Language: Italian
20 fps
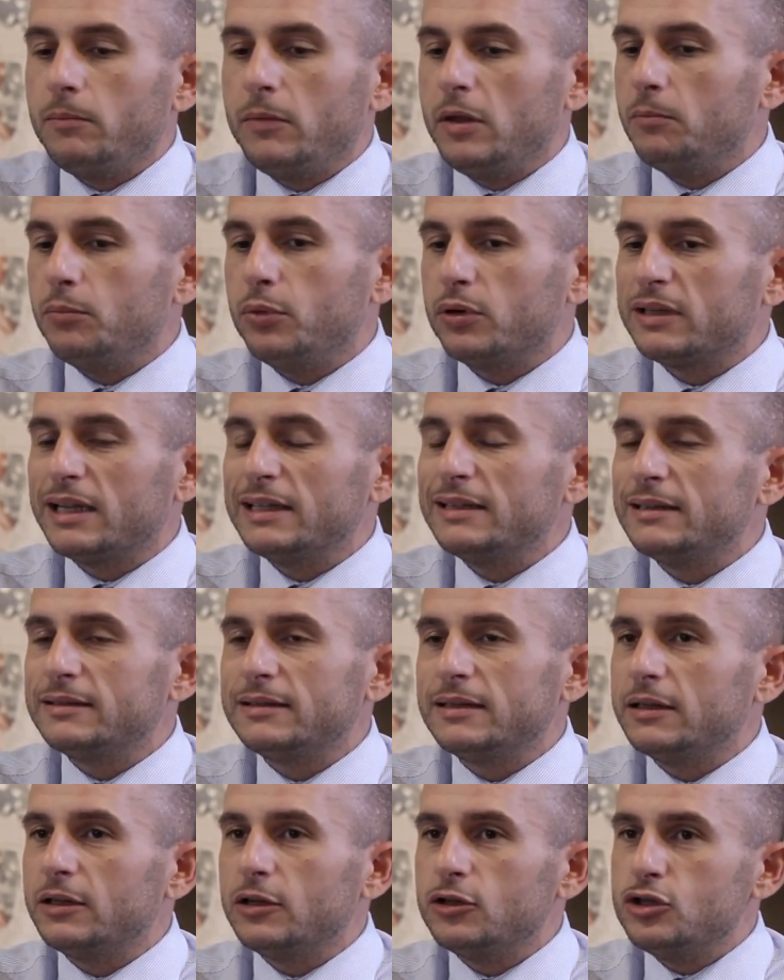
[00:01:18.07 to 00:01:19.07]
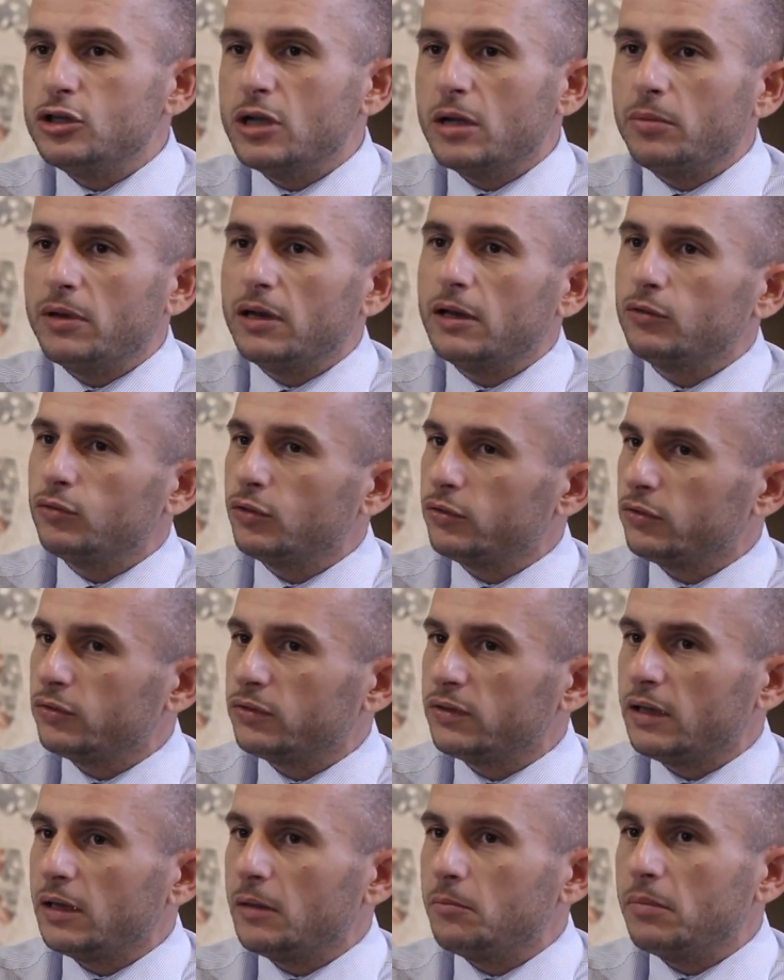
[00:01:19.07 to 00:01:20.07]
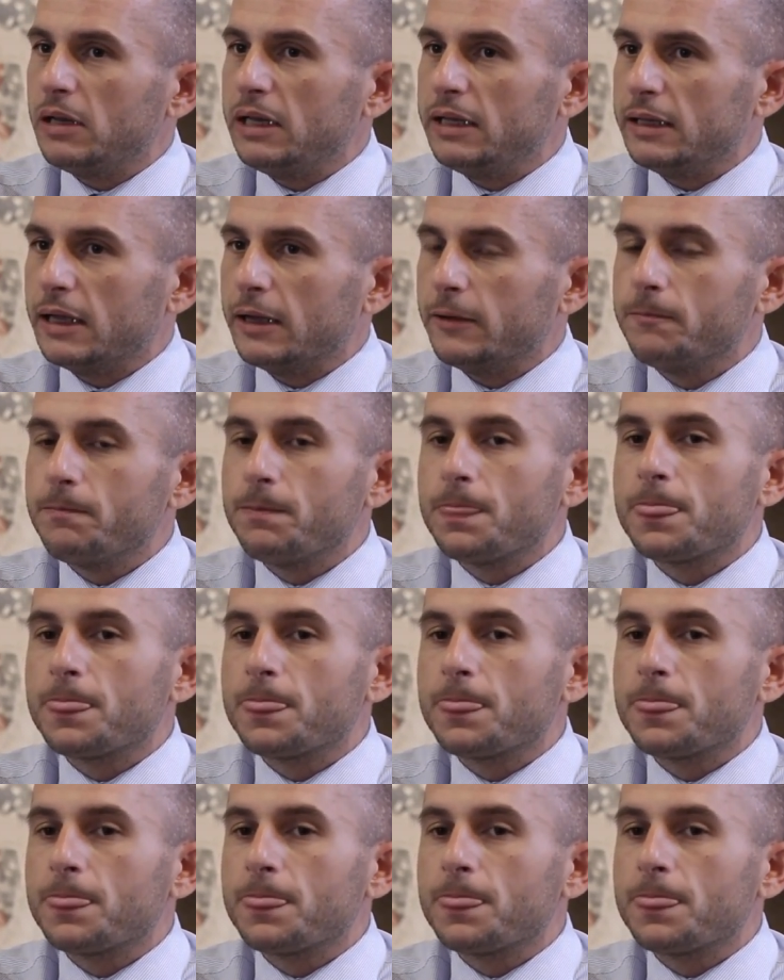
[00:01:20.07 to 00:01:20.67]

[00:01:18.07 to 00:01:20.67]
importante strategia per la sua sostenibilità.